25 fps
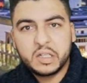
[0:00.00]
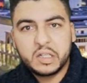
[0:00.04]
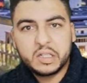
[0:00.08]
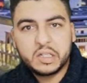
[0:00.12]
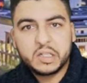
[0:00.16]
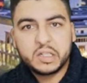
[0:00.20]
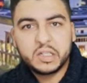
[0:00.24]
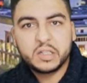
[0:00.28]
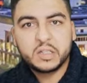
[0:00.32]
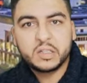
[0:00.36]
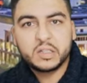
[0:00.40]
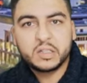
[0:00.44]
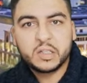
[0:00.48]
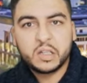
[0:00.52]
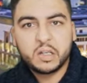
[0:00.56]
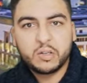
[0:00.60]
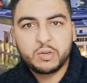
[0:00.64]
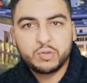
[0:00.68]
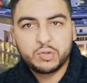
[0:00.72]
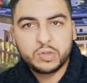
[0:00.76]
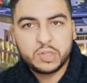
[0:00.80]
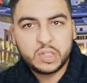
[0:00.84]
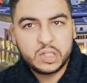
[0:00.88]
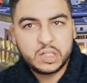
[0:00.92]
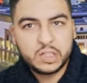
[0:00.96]
يعني
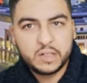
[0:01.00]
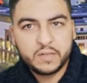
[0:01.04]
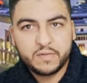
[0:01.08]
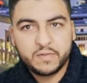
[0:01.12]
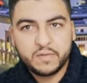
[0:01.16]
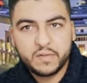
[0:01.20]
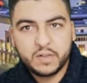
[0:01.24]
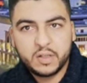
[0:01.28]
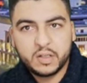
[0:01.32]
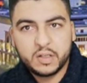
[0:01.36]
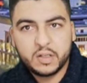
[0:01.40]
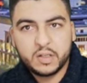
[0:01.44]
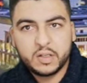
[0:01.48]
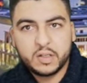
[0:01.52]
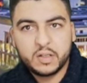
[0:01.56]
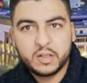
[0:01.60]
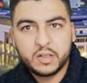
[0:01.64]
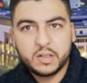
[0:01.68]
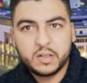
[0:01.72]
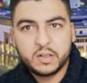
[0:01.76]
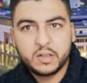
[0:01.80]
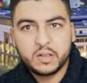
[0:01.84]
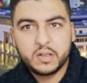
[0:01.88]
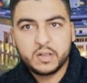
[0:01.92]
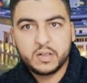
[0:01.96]
ندخلوا حتى حنا في
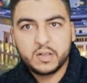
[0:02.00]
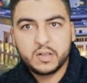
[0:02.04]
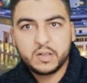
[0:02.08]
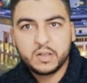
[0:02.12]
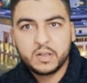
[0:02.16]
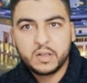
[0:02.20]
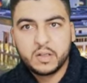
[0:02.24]
آه،